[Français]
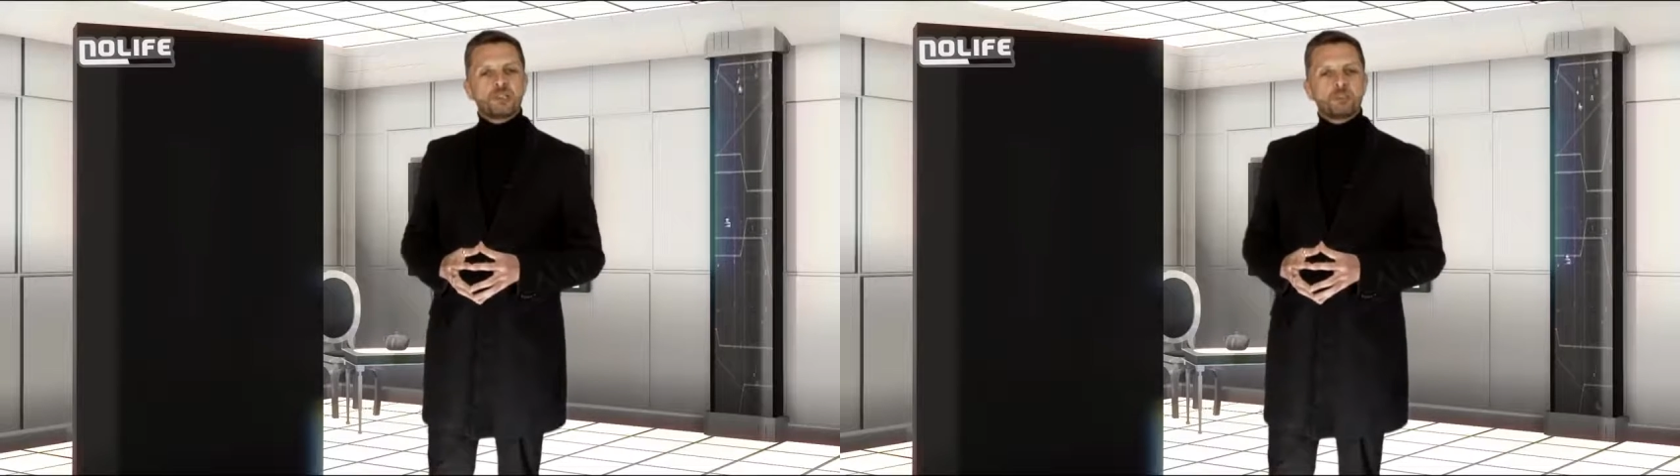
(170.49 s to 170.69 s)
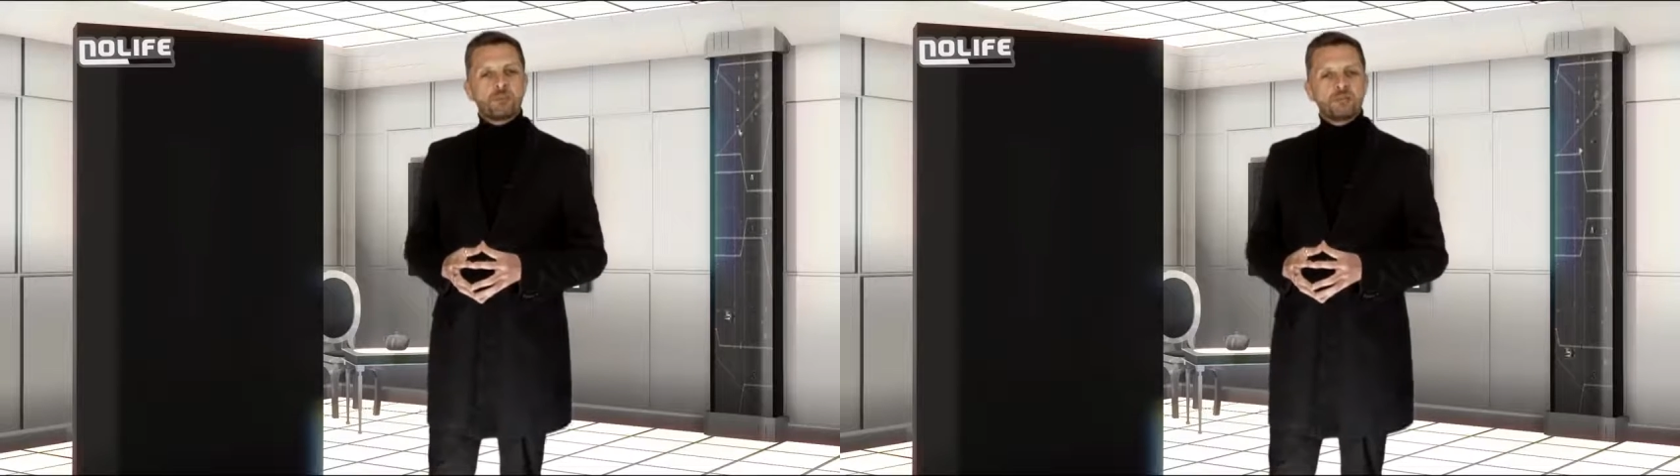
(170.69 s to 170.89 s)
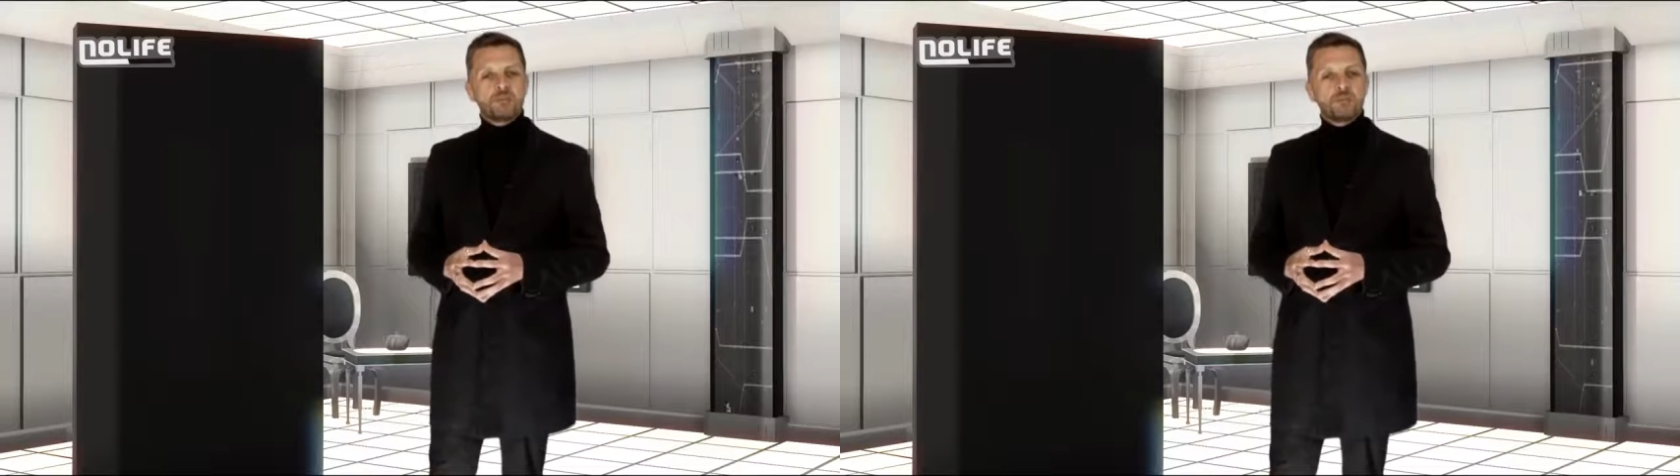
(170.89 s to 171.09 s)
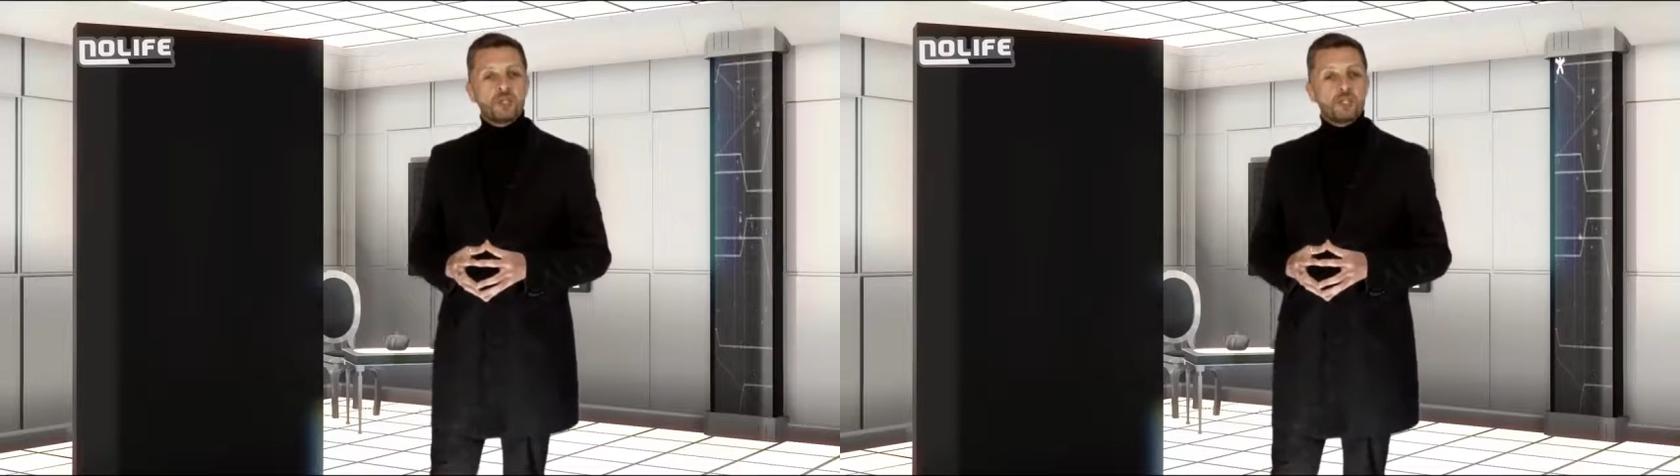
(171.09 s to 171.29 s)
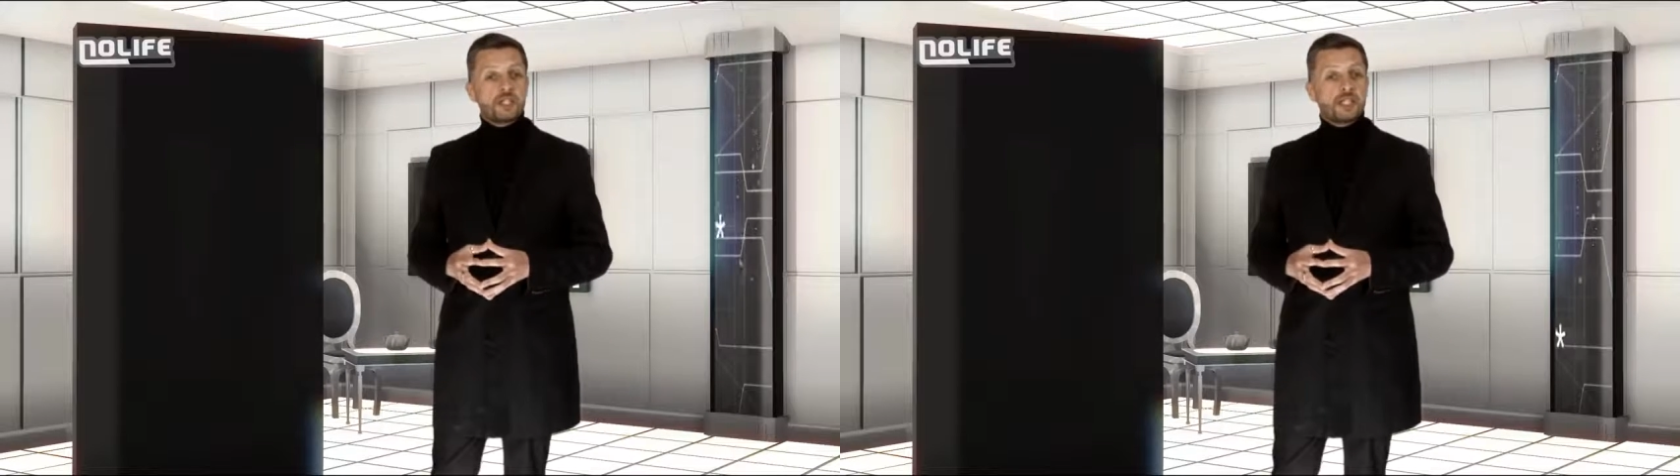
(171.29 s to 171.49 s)
sont parvenues
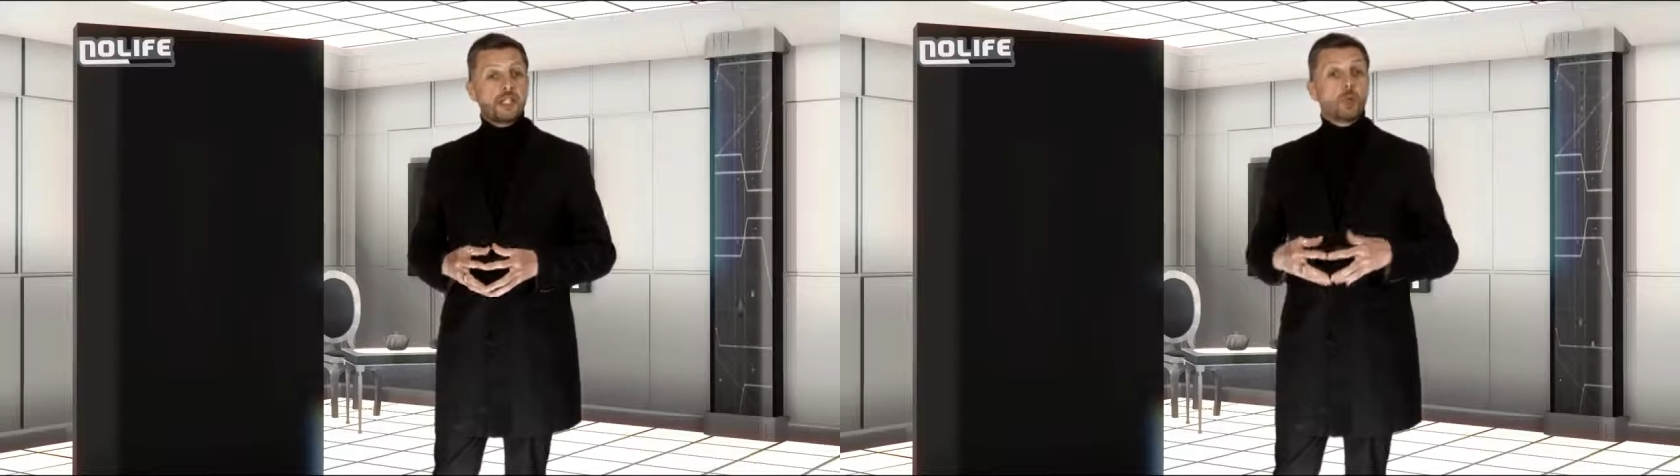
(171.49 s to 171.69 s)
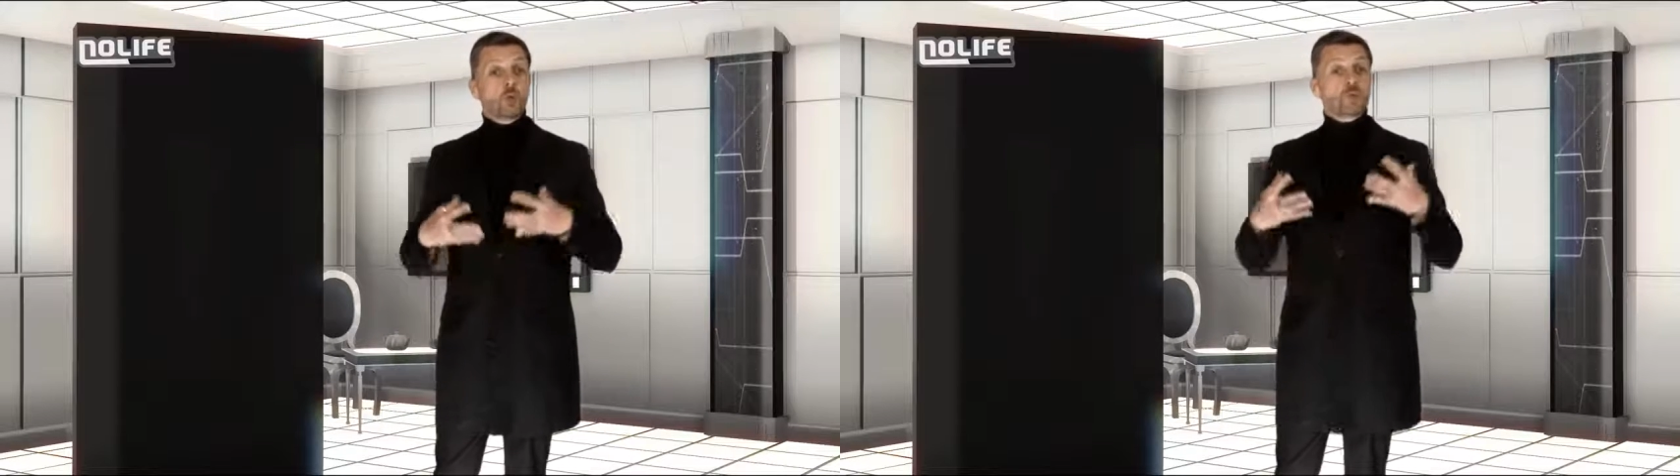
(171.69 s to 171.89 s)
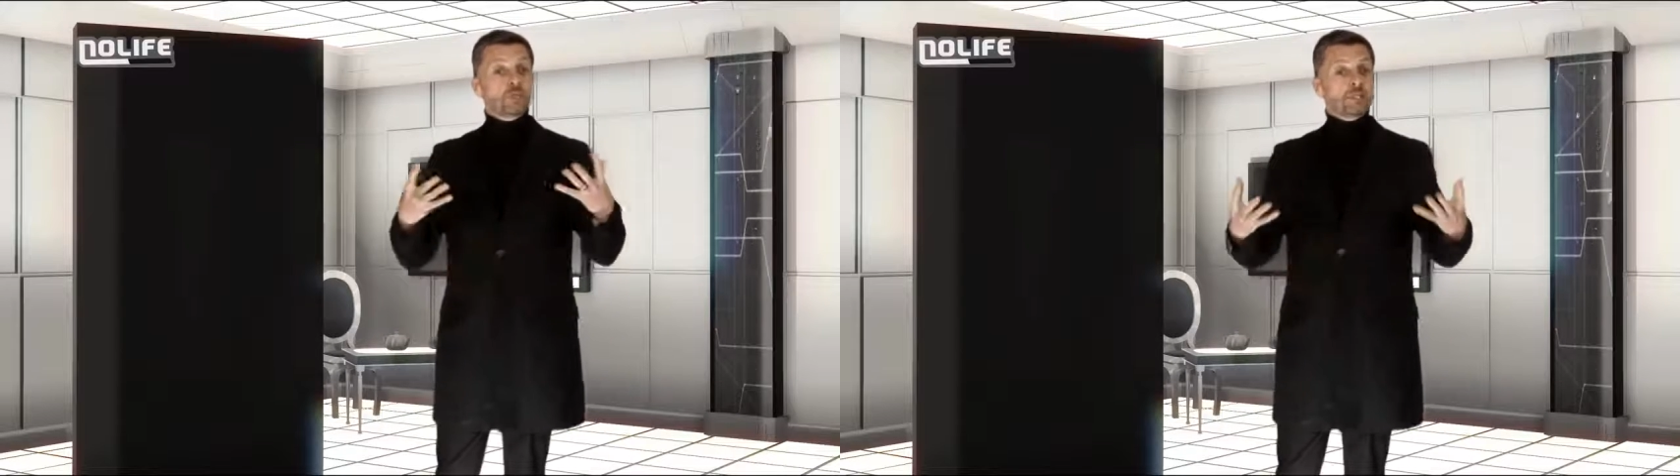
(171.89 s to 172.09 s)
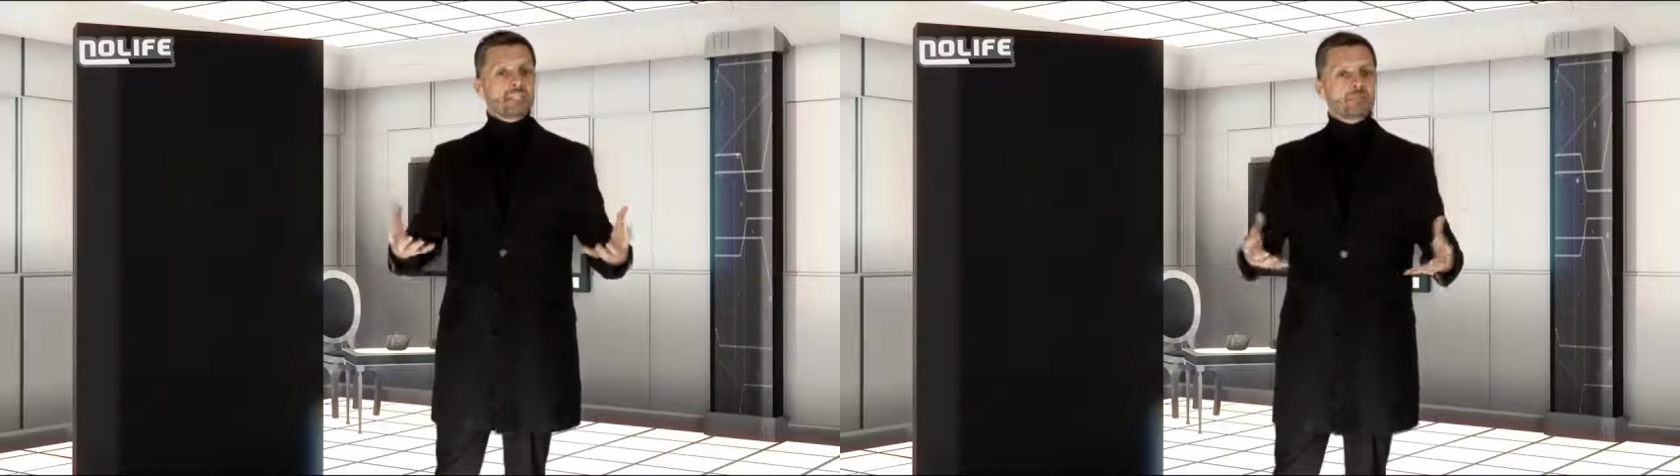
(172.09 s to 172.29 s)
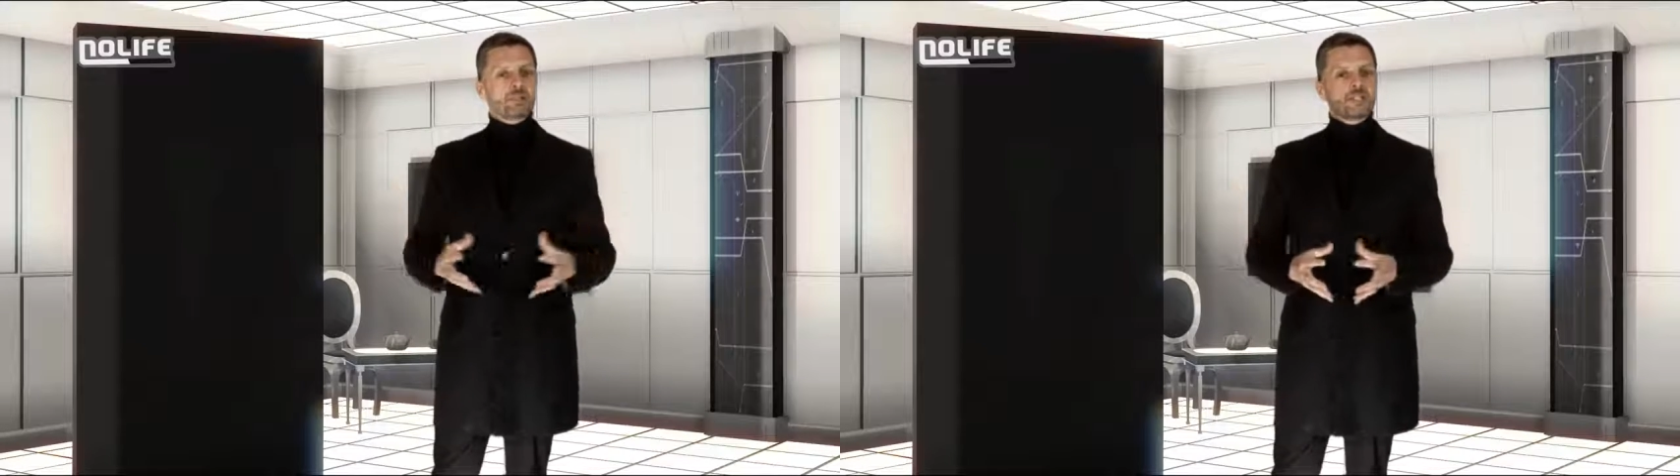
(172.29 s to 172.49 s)
à générer
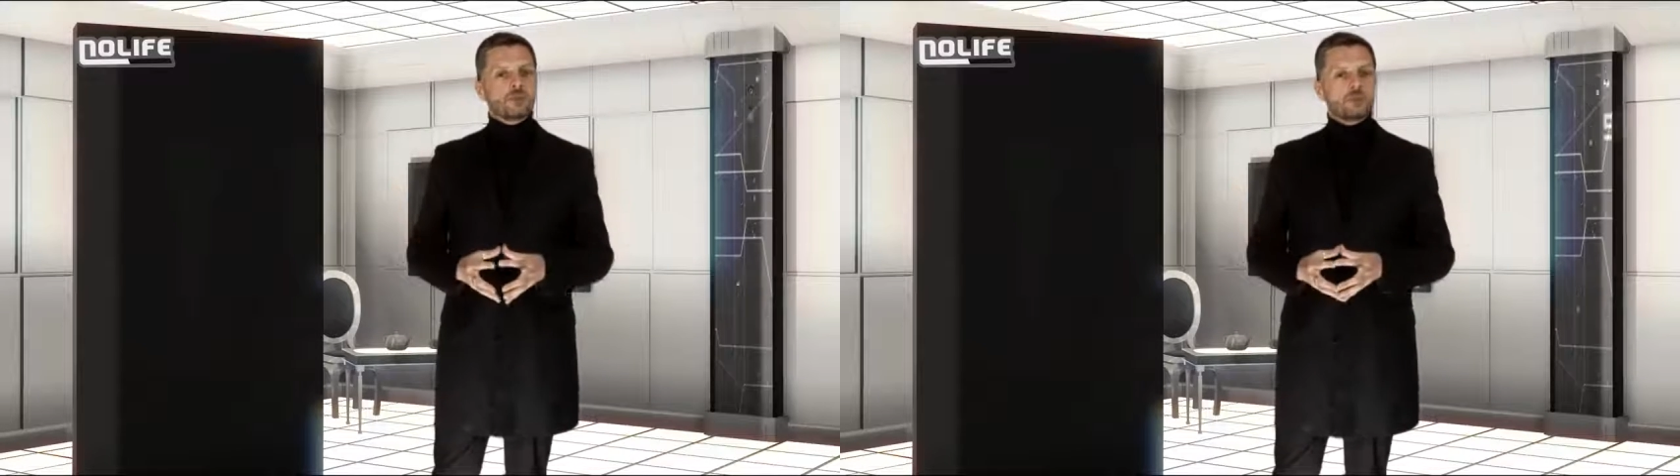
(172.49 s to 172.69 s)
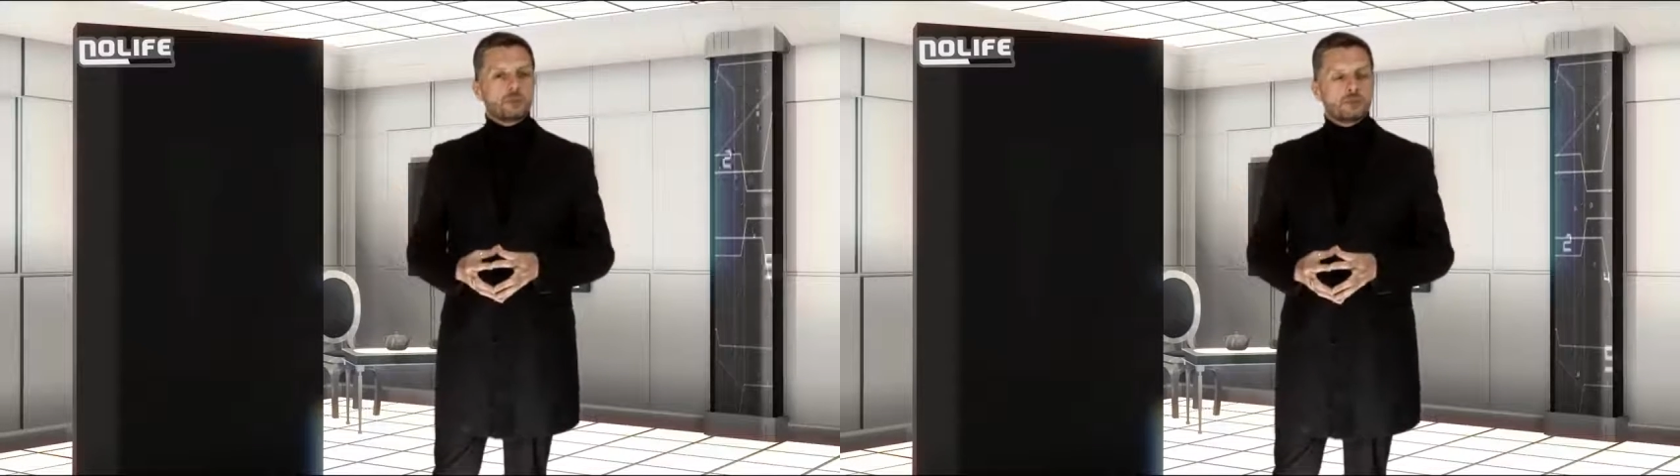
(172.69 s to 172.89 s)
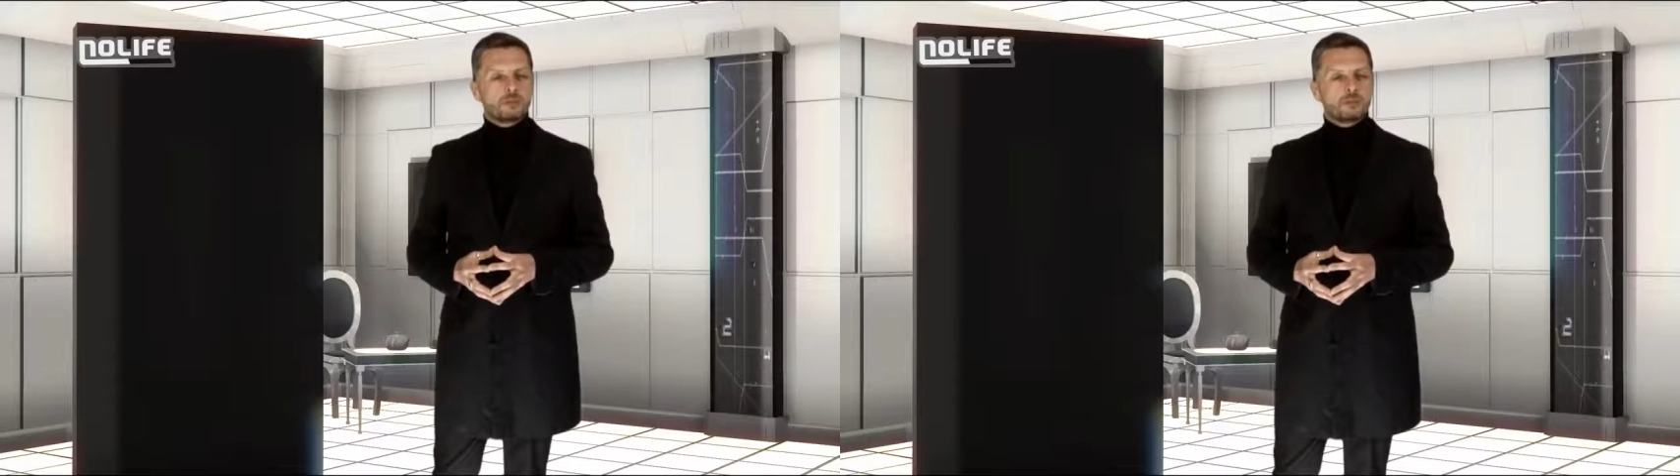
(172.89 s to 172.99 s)
automatiquement ces cours.